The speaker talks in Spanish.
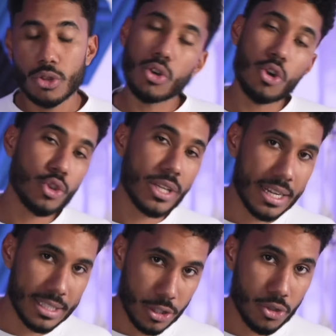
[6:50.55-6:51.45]
Todos los
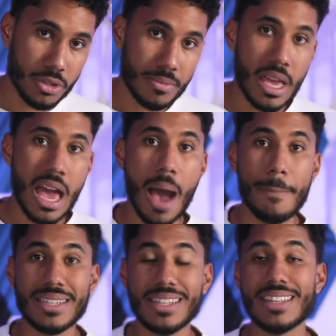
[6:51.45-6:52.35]
ejercicios a
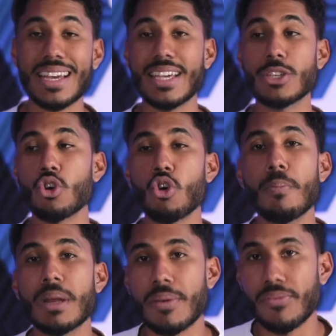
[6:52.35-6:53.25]
partir de aquí son
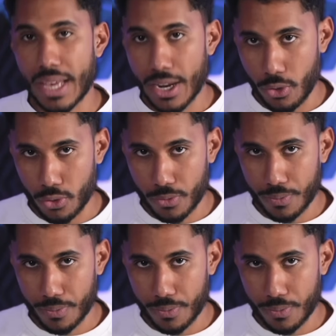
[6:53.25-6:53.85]
complementarios.